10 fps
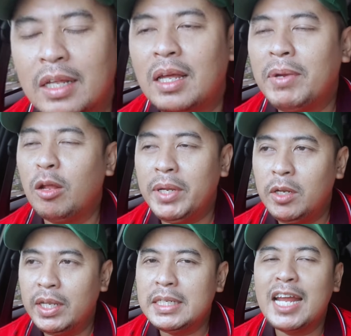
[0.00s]
tapi kalau
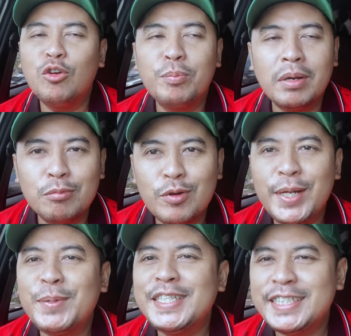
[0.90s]
ini jangan lupa bu
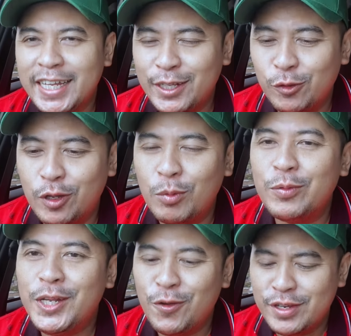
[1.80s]
dipencet itu tombol
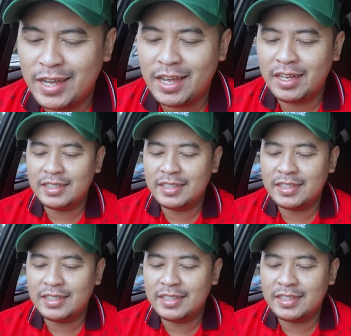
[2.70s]
videonya